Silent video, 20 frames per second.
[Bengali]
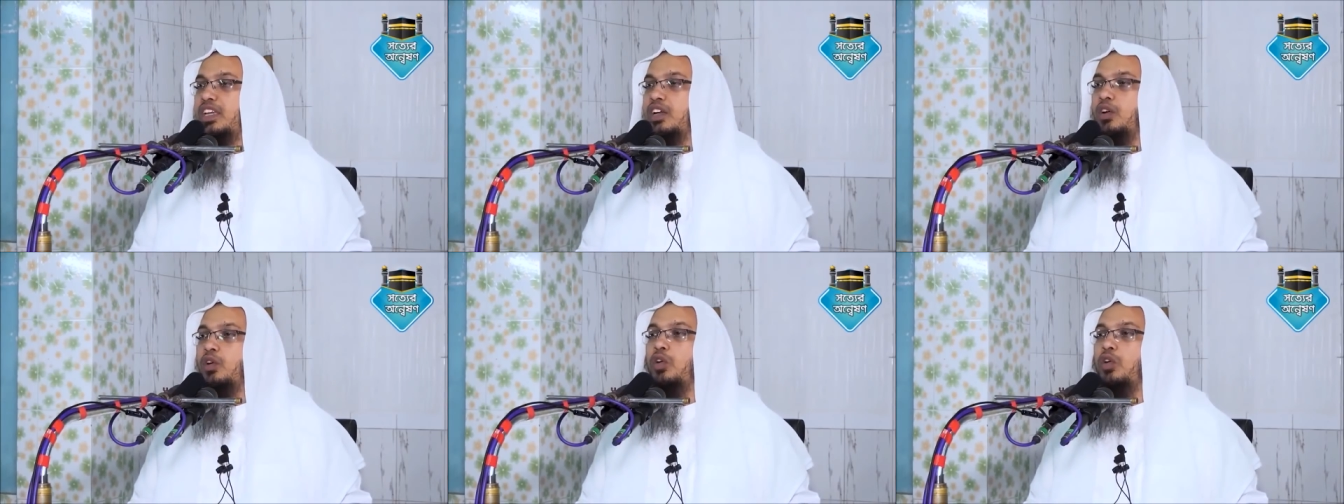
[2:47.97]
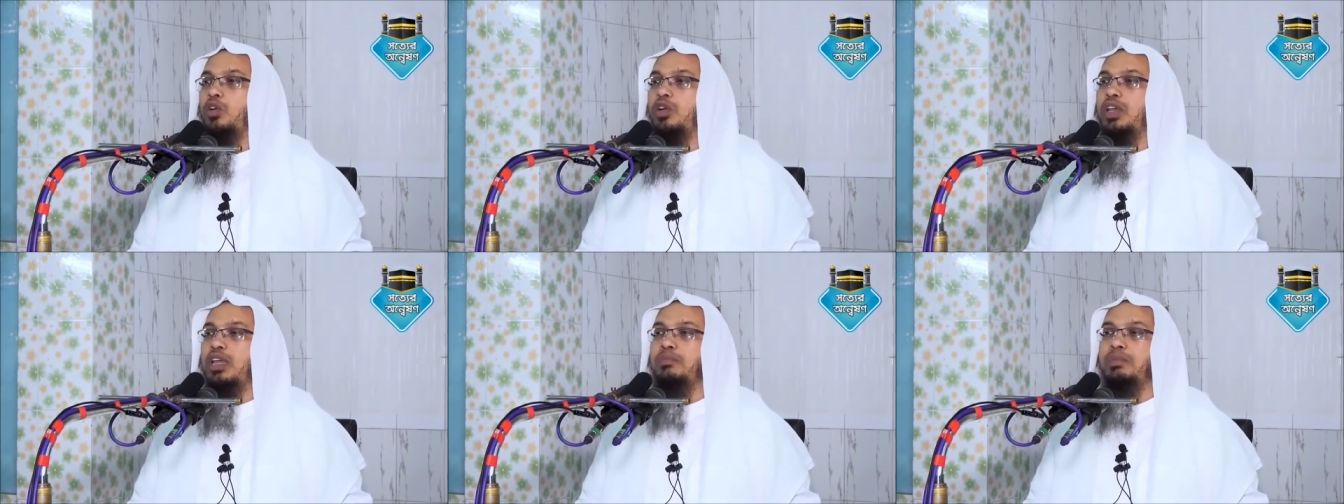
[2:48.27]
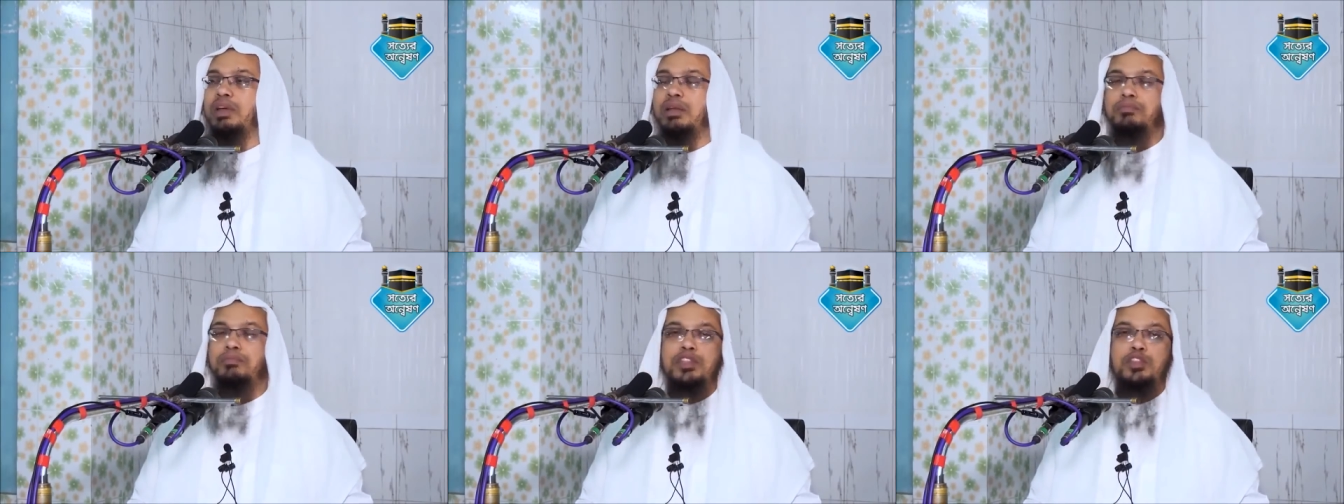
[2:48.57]
এটা হলো
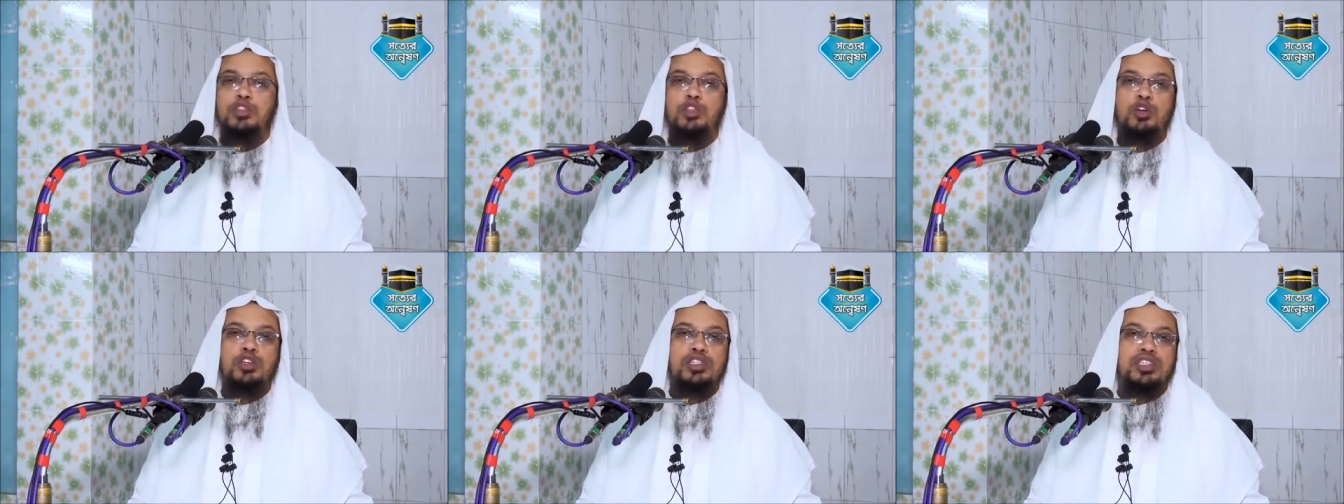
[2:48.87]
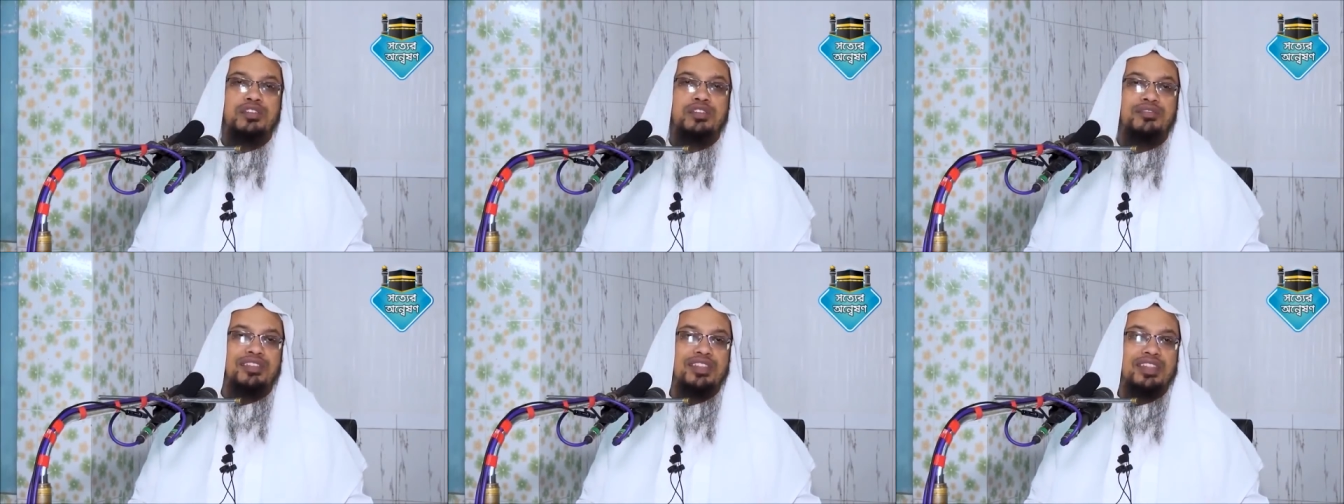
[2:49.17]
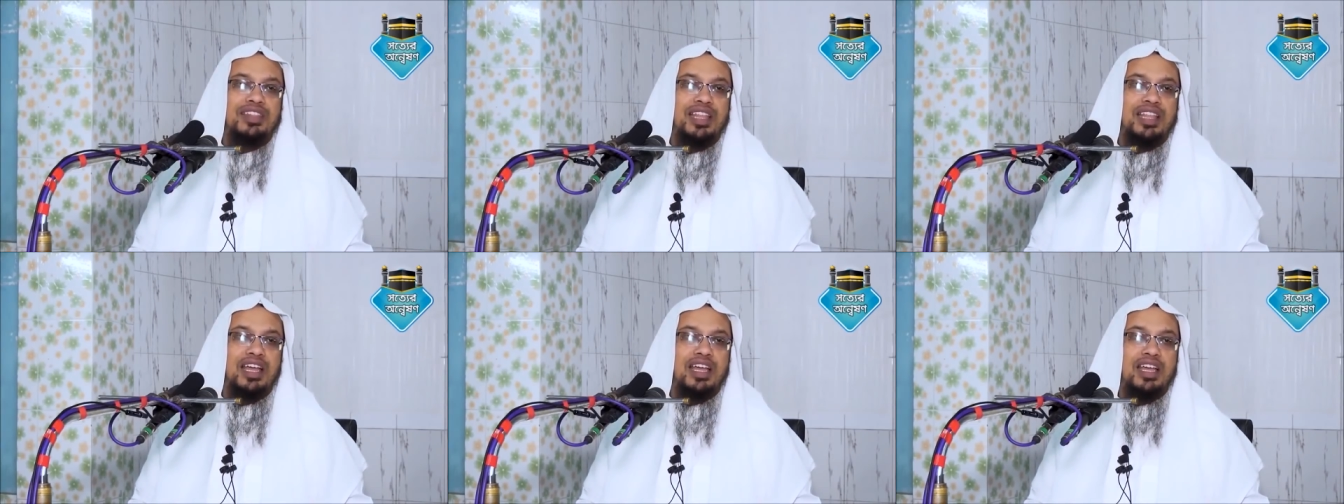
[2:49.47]
ইমান বিধ্বংসী
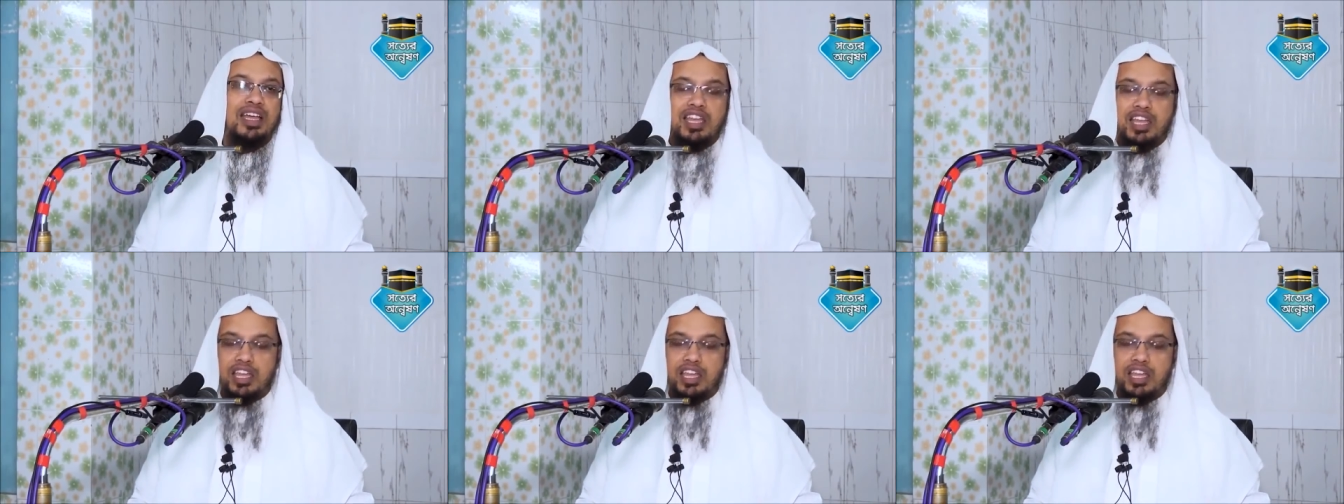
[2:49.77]
ফিতনা